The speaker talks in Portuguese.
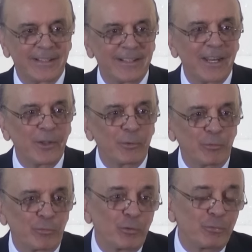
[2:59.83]
creio que
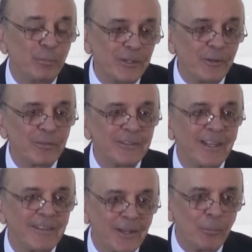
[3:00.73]
os outros ministros
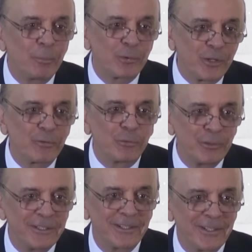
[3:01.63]
entenderão por que
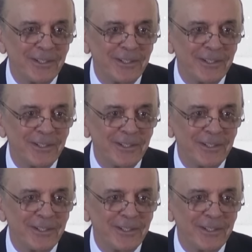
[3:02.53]
escolhi